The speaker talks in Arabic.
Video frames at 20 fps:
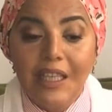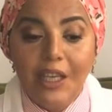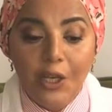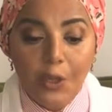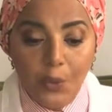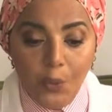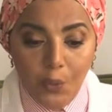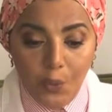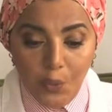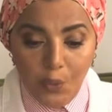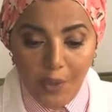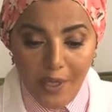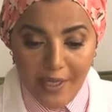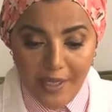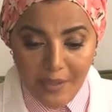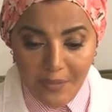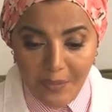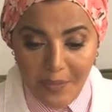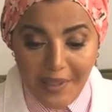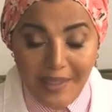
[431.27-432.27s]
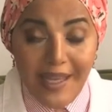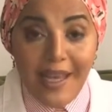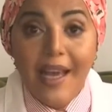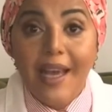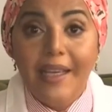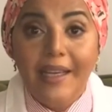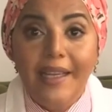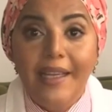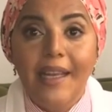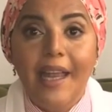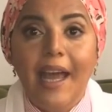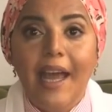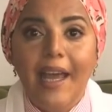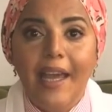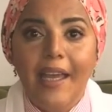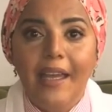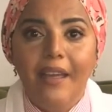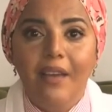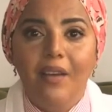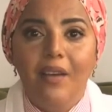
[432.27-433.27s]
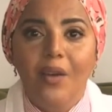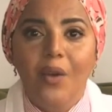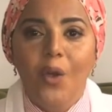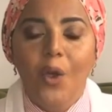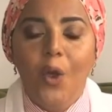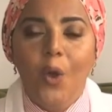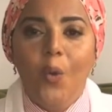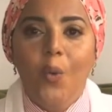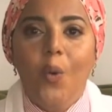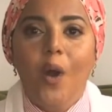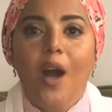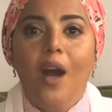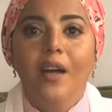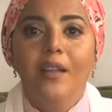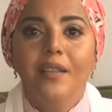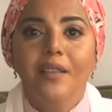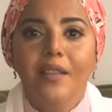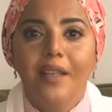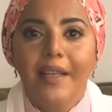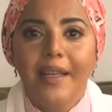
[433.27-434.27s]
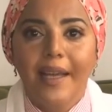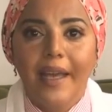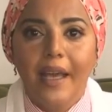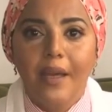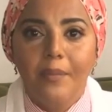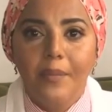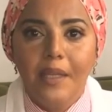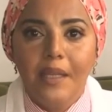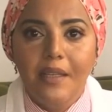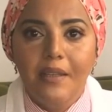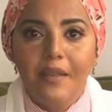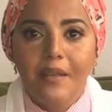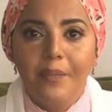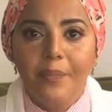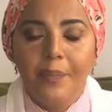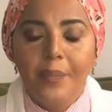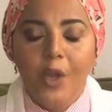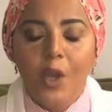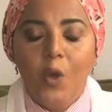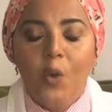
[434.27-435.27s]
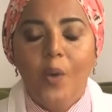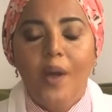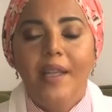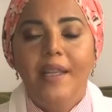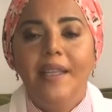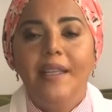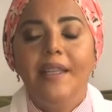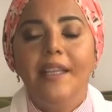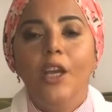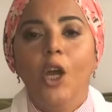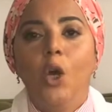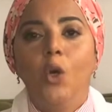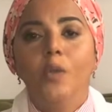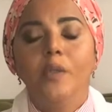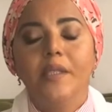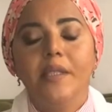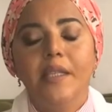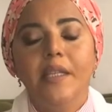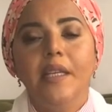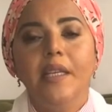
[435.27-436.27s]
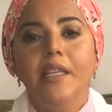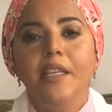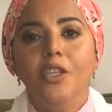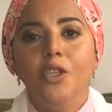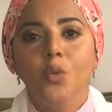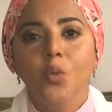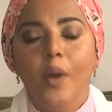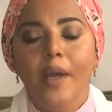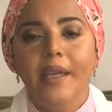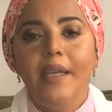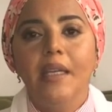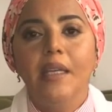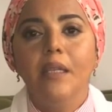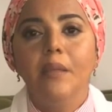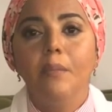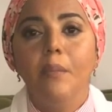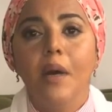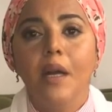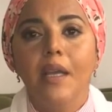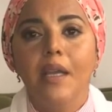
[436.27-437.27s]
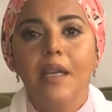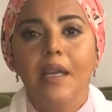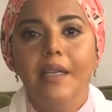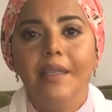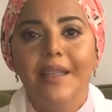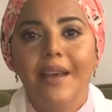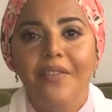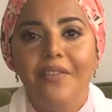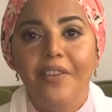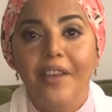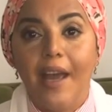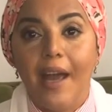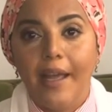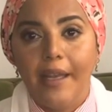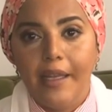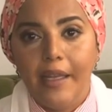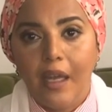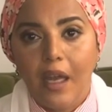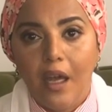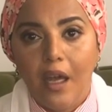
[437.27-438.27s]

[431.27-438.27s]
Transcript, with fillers: وكانت بتعجن حاجة وحاطة الخميرة وقالت لي حطي لي شوية مية دافية عليها